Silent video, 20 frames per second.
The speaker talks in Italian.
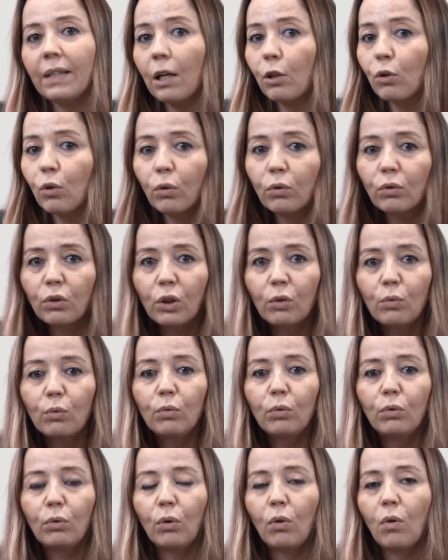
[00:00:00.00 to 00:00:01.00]
dal
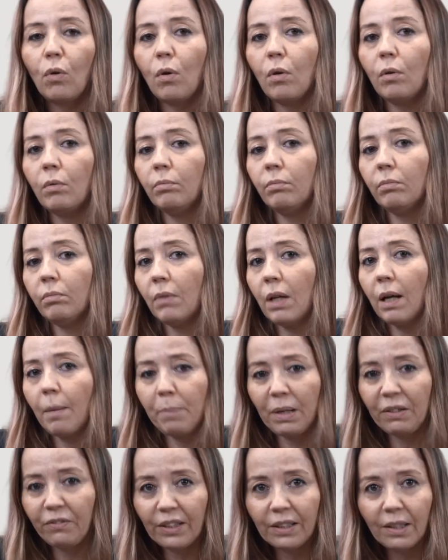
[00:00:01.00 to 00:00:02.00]
contenuto mh,
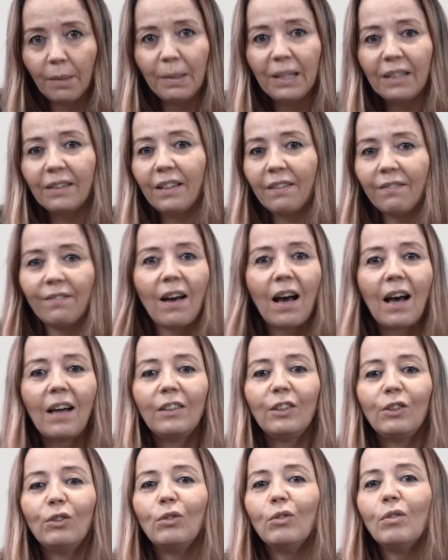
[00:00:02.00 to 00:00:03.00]
perfettamente
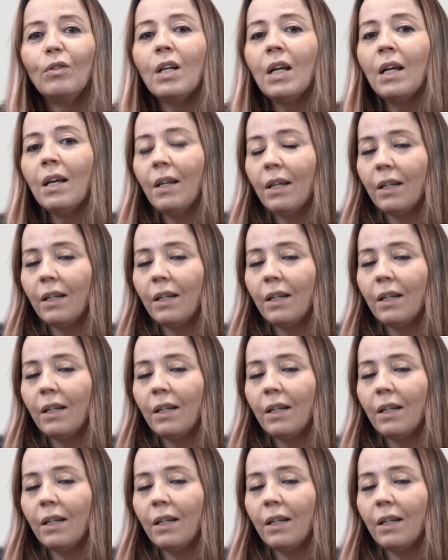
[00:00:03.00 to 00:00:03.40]
valido,